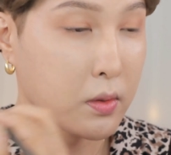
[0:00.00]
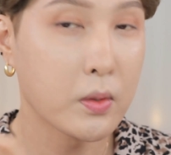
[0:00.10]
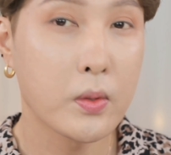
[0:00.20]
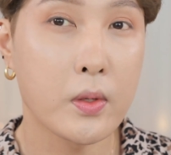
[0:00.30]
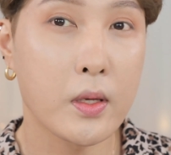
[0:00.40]

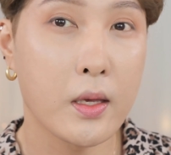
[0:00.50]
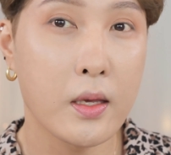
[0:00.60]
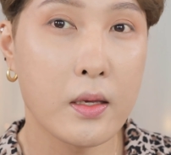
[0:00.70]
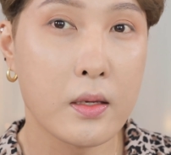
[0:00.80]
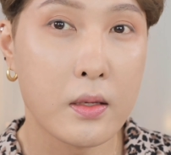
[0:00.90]

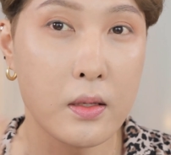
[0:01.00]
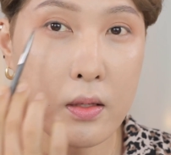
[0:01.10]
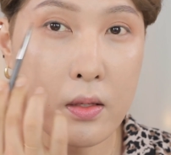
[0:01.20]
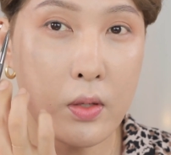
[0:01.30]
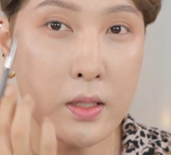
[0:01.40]
이렇게
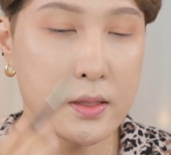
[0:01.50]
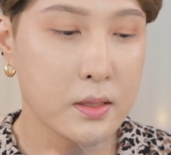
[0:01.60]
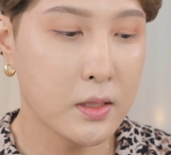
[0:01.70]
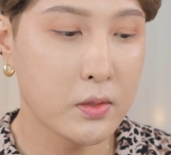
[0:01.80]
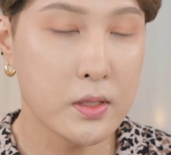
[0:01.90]

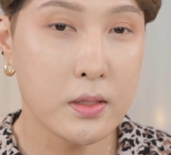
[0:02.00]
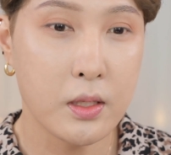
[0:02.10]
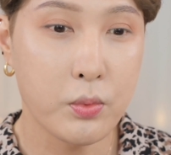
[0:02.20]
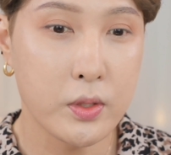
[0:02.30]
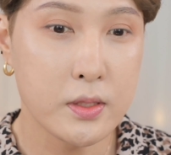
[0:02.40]
확실히
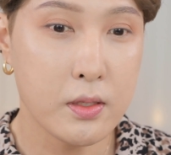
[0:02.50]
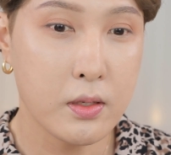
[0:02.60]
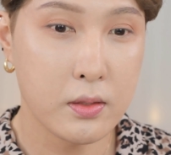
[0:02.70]
연장돼 보이죠?